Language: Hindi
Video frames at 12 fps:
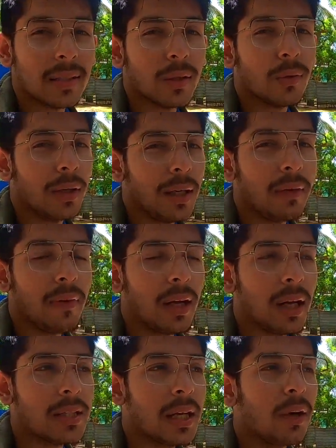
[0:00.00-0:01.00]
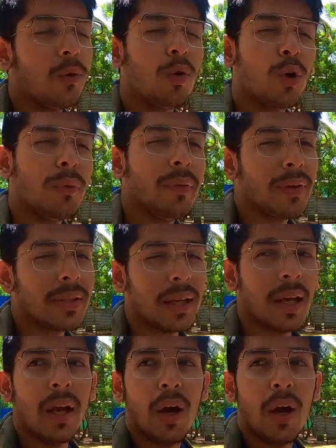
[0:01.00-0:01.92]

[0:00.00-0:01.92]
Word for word: सकता हूँ कटलेट वहाँ का अच्छा है कोल्ड कॉफ़ी बस